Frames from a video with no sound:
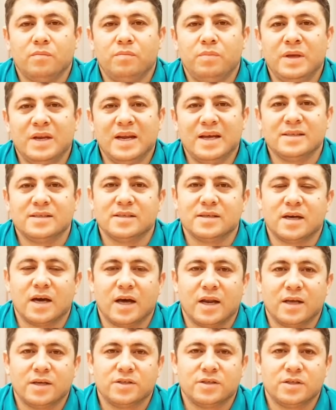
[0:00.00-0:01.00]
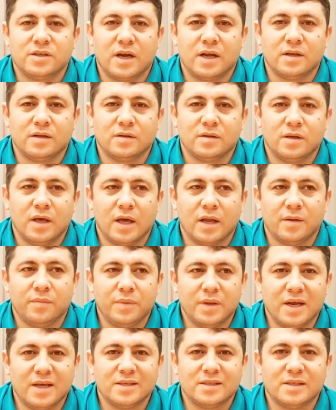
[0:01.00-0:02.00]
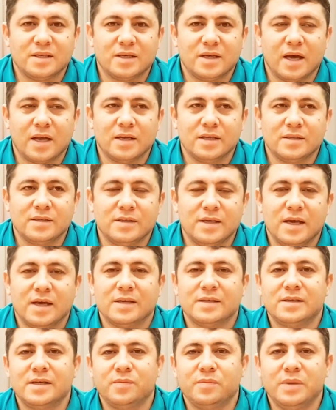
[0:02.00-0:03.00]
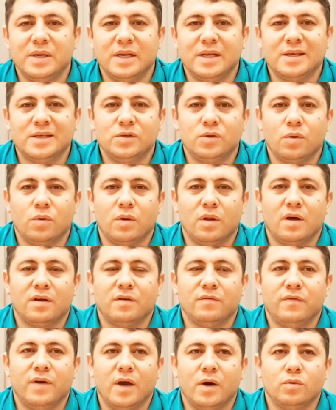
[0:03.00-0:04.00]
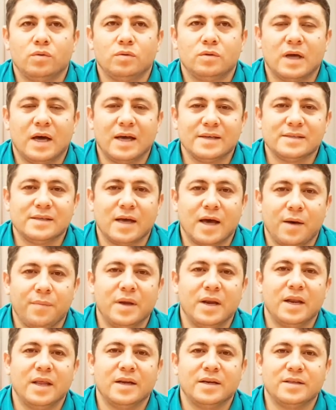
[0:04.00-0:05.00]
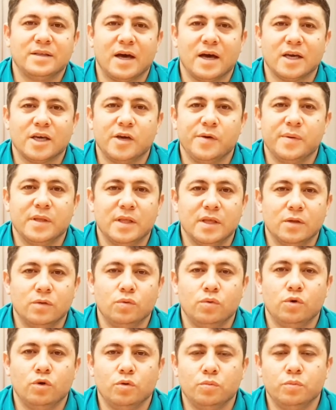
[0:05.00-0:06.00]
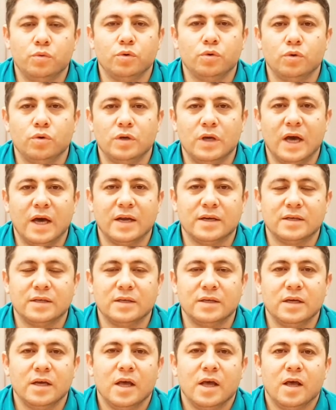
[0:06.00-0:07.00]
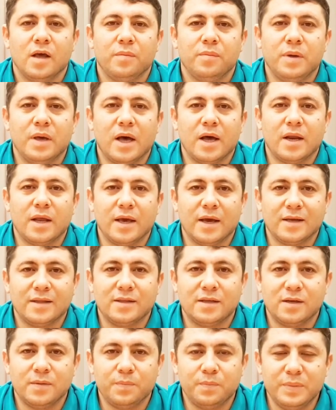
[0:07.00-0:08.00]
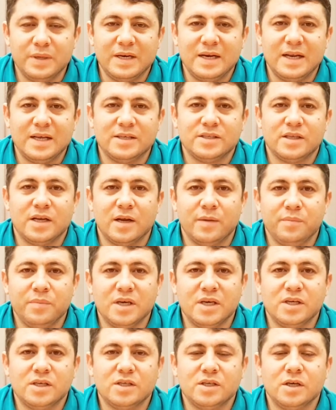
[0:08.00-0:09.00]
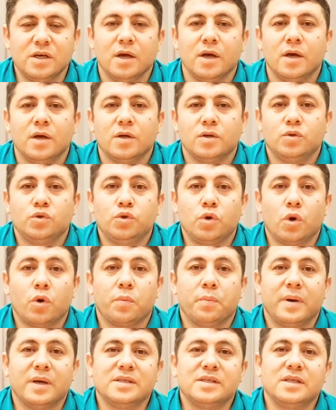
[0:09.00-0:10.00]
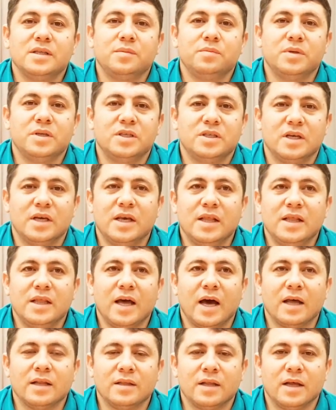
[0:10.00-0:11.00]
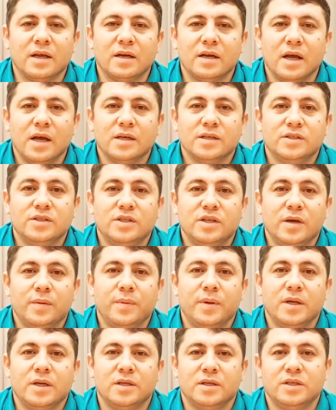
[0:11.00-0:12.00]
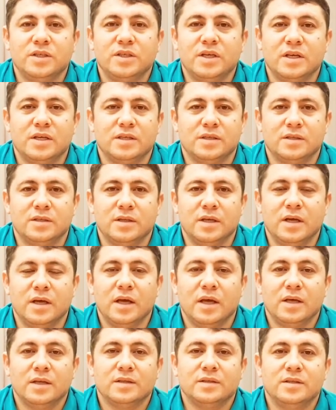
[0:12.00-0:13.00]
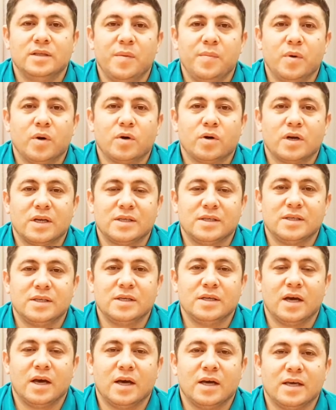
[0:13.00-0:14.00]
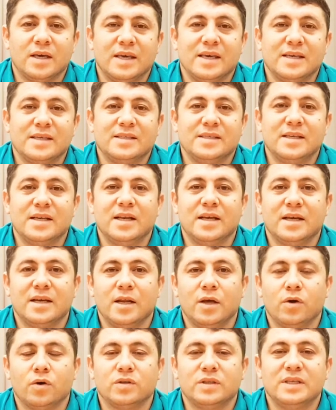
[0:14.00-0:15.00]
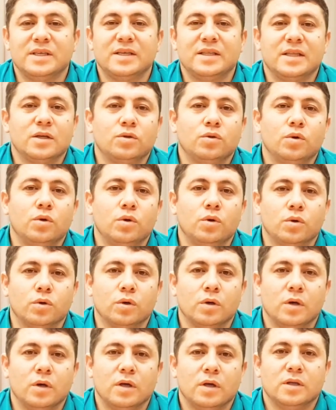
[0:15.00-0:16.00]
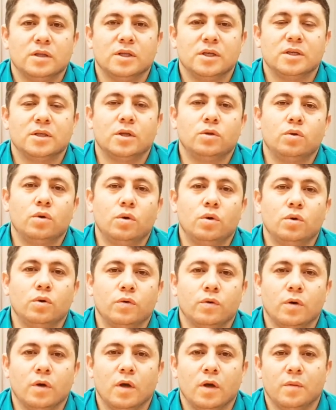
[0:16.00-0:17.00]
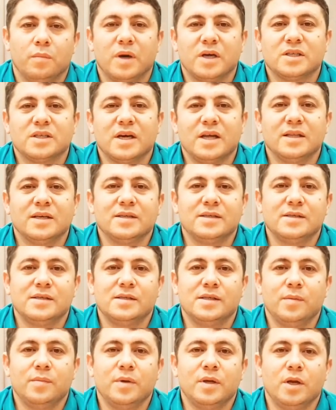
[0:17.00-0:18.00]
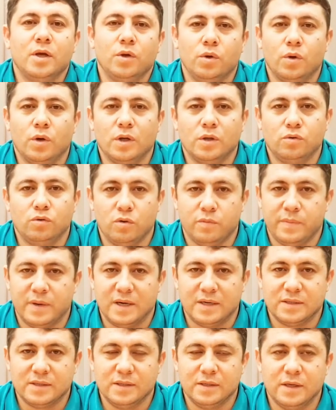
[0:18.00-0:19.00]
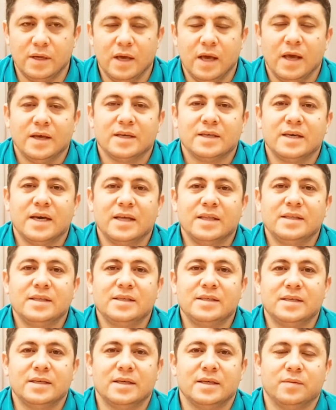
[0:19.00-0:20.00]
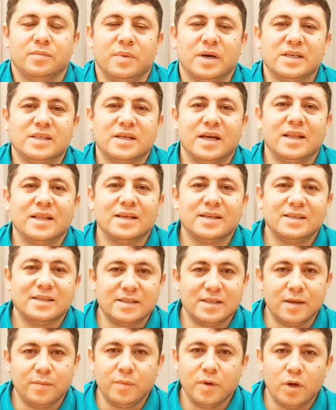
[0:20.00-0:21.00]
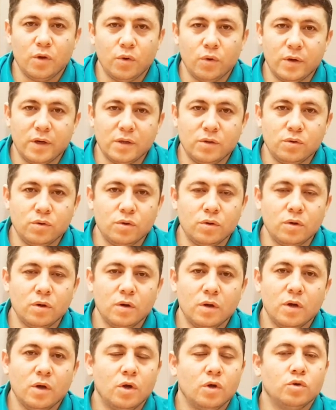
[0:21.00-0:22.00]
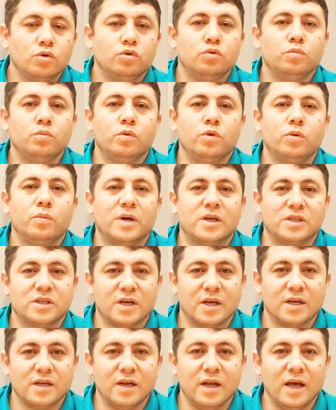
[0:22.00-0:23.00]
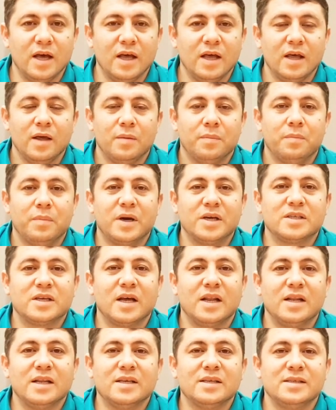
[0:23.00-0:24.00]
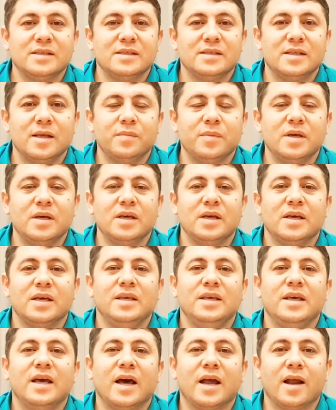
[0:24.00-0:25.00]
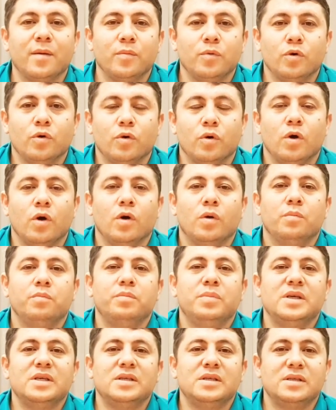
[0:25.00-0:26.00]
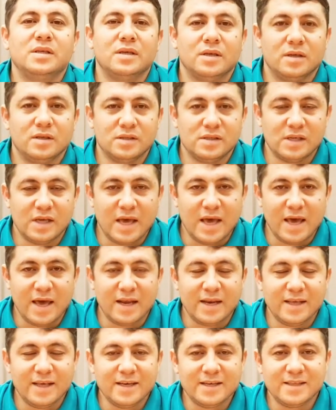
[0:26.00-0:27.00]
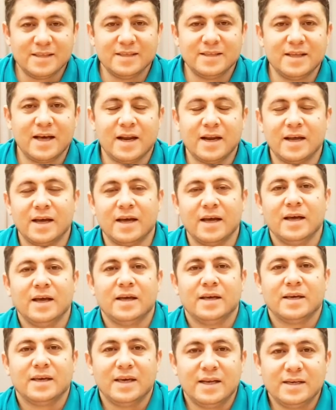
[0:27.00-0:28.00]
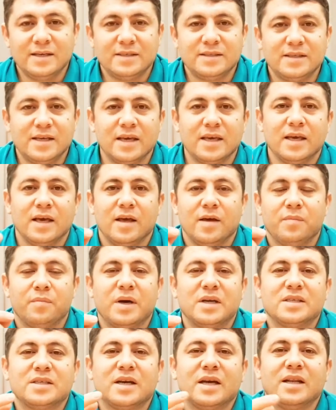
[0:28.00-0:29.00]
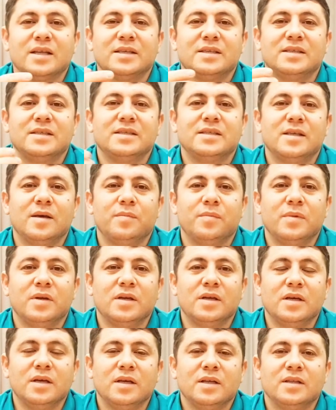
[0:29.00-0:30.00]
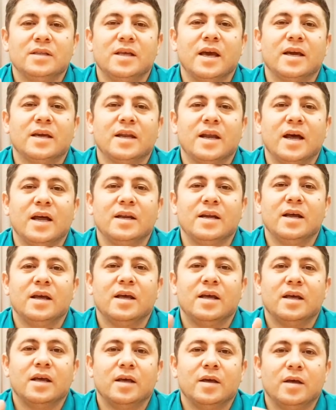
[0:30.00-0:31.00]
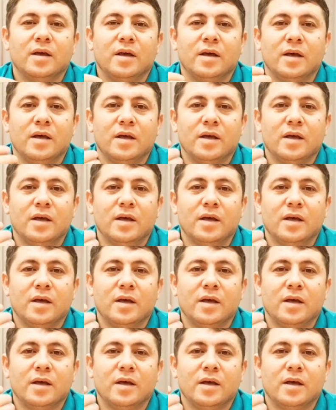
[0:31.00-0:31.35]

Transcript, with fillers: birazcık araştıran yani birazcık hani siyaset bilgisi olan veyahut da az haberleri takip eden dünü, bugünü, yarını bir araya getirip birleştiren bir kişi çok basit bir şekilde anlar. CHP'nin içerisinde demokrasi kesinlikle yok. Diktatörlük, diktatörlük başkanlık sistemiyle yönetiyor partiyi. Kendisi başkanlık sistemiyle yönetiyor. Cumhurbaşkanına başkanlık sistemi yaramıyor. Biz eğer iktidara gelirsek başkanlık sistemini tekrar e,